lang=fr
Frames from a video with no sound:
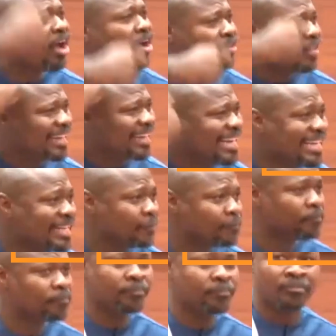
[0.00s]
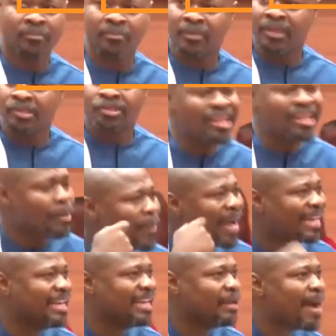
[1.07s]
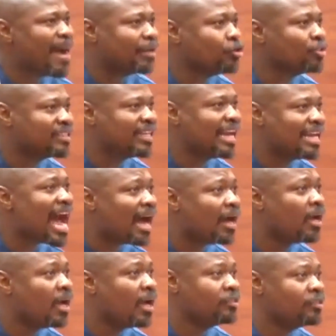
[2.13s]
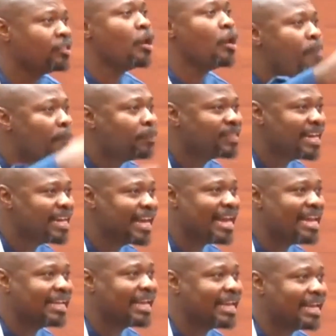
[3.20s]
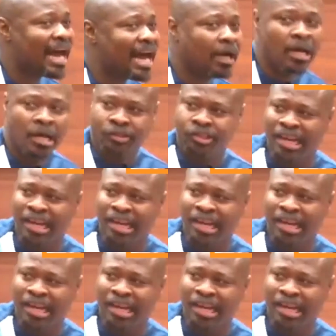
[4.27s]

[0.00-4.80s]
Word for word: de qui Ce n'est pas Guy Marius qui est là, c'est le peuple sénégalais qui est là. Ce n'est